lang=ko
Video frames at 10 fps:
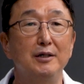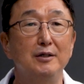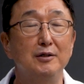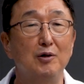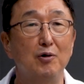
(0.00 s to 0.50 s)

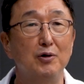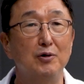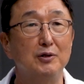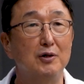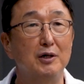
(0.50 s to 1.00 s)
있는
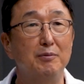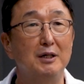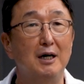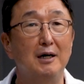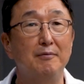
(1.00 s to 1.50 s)

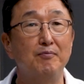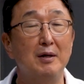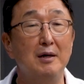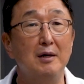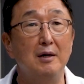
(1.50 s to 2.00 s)
서경석입니다.
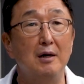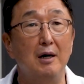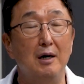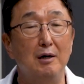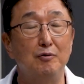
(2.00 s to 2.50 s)
아,